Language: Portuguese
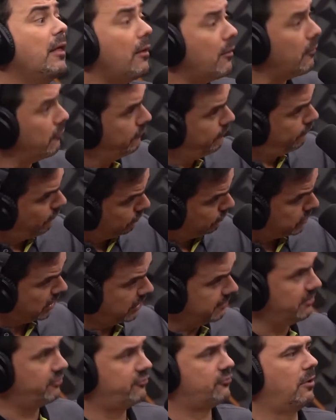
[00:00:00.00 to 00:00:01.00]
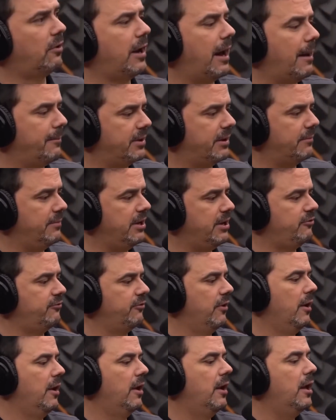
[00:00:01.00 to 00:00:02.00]
voltando à minha história rapidamente,
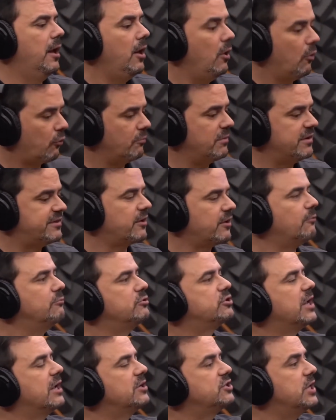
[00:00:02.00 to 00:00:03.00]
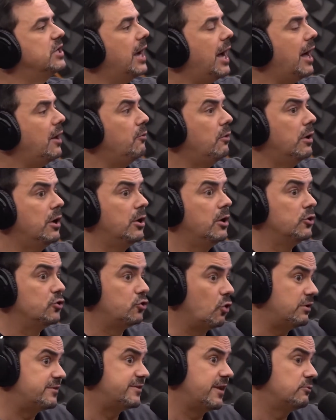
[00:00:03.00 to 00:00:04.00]
eu comecei como estagiário.
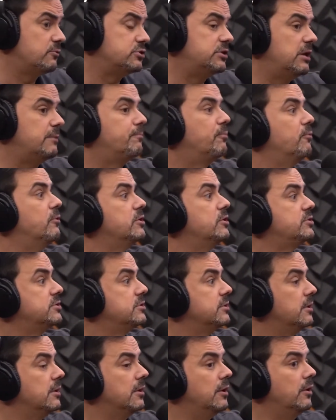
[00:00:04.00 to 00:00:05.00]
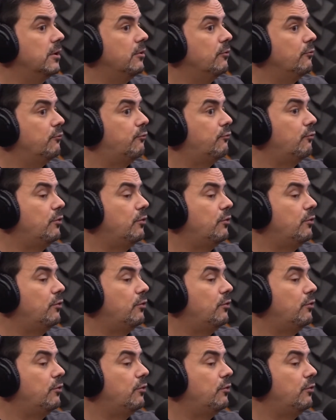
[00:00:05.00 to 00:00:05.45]
Dois anos depois, fui